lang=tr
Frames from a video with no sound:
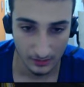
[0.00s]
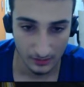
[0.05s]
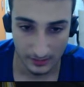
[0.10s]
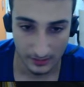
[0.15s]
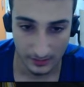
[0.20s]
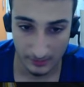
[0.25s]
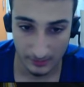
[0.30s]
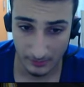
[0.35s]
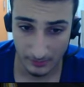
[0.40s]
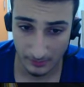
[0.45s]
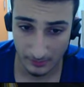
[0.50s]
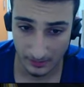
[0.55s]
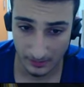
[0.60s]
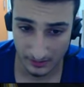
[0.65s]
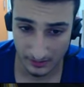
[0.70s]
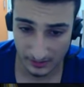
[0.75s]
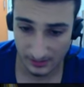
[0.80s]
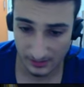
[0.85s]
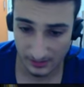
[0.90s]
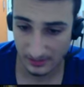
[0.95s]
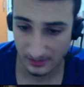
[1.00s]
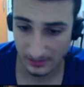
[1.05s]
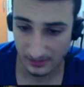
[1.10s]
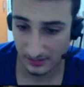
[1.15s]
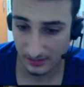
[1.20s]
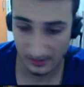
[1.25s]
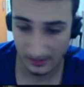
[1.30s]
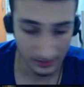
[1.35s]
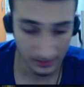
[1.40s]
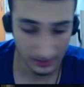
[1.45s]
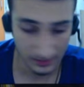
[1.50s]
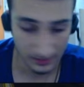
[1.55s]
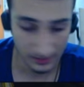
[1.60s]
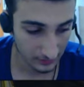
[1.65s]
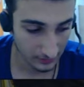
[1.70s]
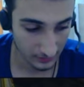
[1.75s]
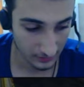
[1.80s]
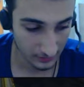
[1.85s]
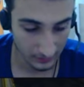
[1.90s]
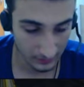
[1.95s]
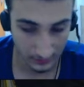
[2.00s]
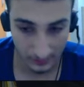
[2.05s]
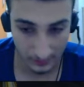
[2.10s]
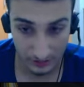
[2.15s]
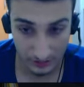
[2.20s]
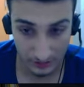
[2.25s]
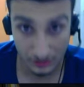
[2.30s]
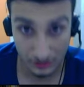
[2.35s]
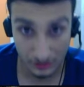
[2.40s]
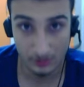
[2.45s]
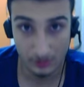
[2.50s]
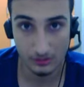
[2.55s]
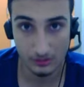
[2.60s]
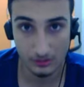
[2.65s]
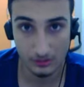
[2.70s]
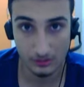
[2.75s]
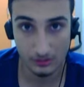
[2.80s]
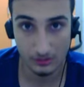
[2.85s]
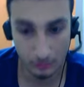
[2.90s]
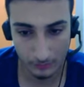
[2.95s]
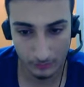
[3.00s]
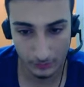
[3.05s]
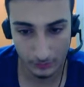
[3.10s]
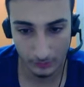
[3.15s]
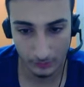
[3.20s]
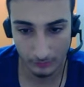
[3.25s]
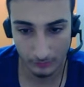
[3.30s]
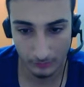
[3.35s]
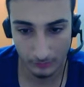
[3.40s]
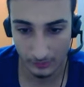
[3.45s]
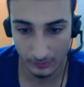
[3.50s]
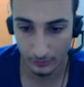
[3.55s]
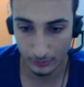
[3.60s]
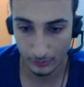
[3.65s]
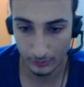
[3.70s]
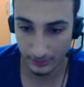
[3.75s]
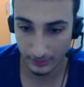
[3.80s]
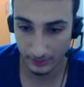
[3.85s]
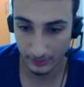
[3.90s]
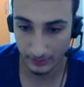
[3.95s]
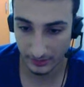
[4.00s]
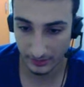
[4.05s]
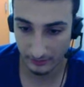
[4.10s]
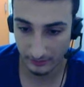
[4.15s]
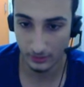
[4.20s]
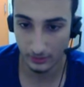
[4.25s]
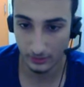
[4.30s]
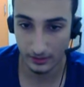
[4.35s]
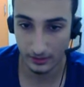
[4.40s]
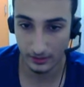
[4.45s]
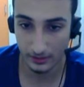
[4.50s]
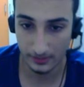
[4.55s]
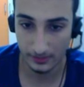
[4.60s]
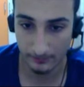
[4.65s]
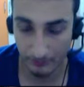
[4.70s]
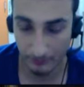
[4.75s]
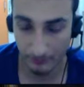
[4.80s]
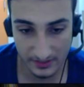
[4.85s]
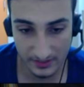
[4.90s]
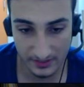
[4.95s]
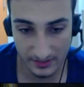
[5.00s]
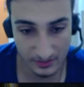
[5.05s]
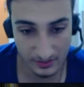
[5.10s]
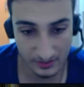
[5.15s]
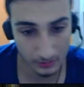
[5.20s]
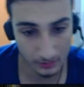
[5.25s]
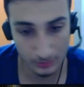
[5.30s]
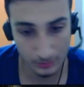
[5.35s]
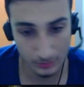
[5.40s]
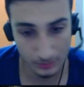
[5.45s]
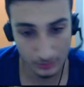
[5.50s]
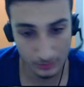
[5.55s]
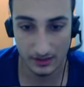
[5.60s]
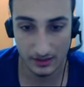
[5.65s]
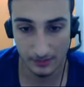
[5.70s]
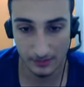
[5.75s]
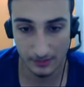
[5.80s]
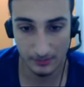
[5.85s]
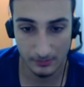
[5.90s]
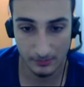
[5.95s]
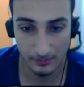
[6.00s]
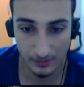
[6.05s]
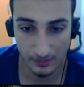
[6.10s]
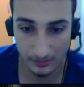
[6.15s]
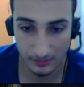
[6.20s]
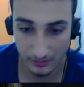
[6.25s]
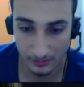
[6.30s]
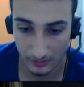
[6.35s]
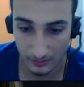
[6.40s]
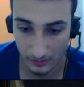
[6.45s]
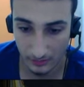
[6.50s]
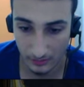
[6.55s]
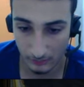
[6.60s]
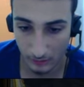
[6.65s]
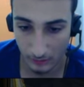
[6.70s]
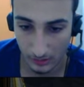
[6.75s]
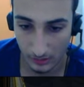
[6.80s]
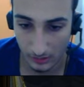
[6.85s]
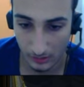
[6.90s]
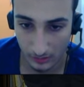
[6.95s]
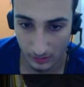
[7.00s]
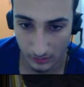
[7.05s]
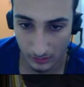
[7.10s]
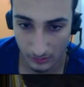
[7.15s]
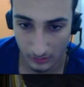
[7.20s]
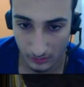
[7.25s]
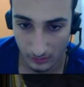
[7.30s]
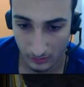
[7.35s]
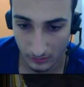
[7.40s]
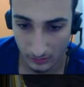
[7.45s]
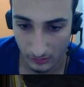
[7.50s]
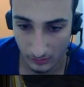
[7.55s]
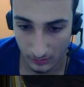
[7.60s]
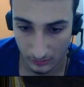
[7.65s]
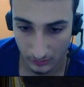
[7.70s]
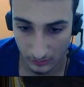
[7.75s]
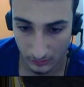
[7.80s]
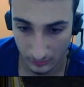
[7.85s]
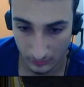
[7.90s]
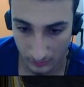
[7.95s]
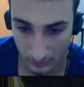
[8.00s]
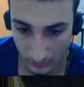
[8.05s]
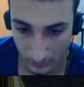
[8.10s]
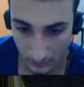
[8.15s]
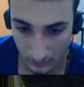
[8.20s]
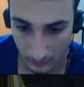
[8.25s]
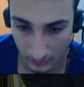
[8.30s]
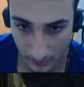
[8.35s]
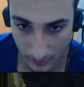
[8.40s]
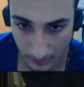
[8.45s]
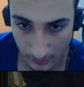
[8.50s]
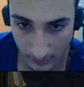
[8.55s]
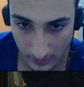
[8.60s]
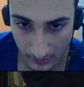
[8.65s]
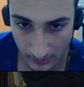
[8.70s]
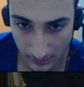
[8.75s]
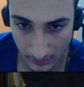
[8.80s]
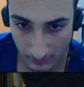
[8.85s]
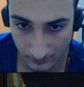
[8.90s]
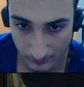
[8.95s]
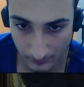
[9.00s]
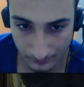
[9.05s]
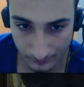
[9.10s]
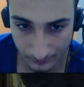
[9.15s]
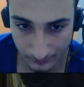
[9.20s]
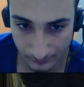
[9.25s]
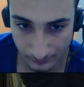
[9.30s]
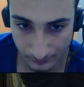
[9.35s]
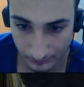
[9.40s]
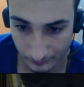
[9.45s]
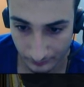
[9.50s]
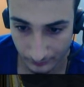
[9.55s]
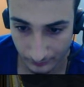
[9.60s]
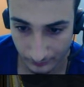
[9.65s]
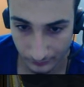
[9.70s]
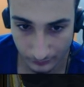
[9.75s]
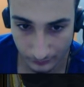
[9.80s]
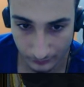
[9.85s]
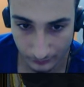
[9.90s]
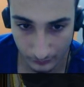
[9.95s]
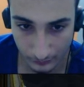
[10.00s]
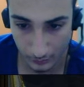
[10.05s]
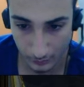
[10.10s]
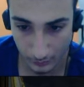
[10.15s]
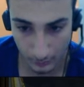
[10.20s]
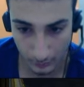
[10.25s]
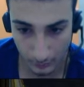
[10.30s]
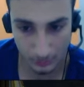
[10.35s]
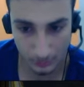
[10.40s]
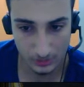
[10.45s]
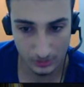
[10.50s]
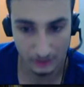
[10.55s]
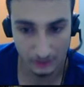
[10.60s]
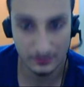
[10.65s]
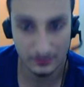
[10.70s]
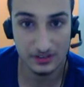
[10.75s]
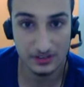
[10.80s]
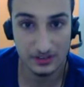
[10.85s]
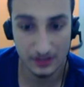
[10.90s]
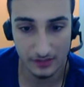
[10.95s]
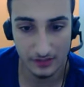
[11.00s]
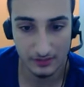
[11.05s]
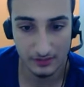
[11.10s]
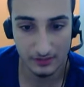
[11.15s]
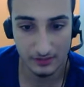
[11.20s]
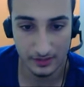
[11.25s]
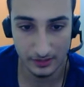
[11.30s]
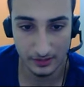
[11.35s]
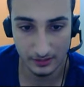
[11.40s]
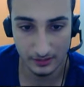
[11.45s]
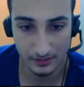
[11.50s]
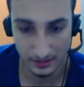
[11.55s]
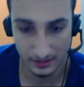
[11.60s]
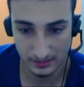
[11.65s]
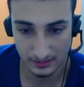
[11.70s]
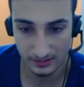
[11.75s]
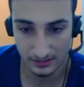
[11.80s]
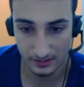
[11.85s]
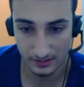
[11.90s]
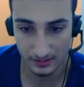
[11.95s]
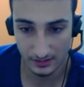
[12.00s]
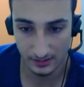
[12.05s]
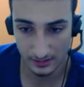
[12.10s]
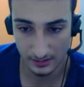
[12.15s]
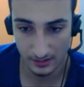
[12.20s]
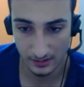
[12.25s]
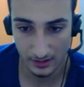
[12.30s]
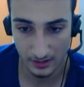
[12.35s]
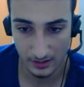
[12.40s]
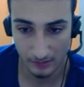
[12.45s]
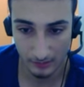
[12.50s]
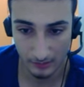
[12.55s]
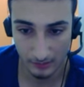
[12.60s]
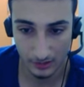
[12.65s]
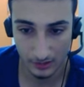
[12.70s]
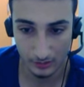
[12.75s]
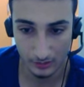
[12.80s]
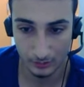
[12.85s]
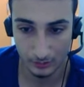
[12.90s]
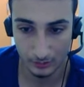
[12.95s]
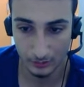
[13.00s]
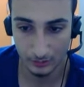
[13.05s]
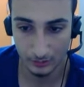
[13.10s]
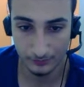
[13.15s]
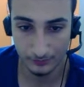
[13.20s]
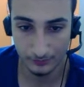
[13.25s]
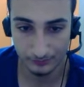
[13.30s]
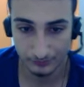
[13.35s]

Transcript: dediğim gibi kız da e, hiç güzel durmuyor. Benim hoşuma gitmiyor yani. Sizin hoşunuza gidebilir. Ben bu ne lan? Şuna bir bakalım. Of, çok güzel feyzinler var ya. Gerçekten yani. Baya hoş.